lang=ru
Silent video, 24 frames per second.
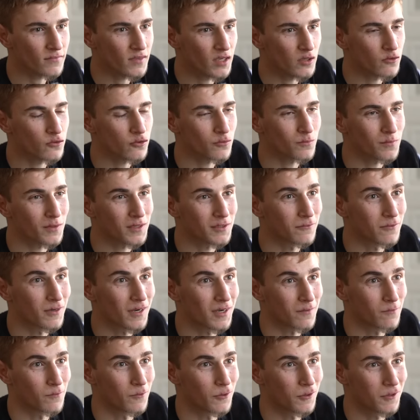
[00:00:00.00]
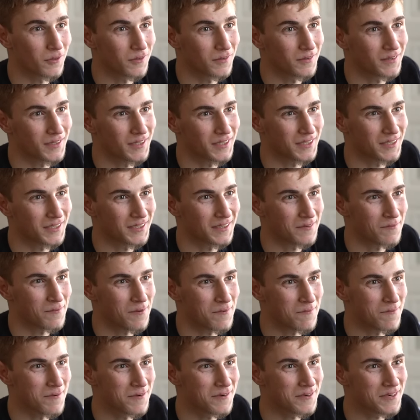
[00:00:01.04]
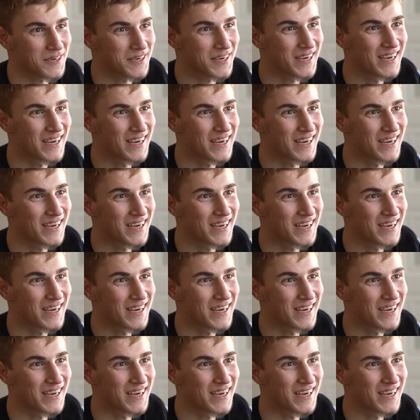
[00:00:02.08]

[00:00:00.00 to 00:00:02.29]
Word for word: Хочу продвигать блог, если ты поможешь.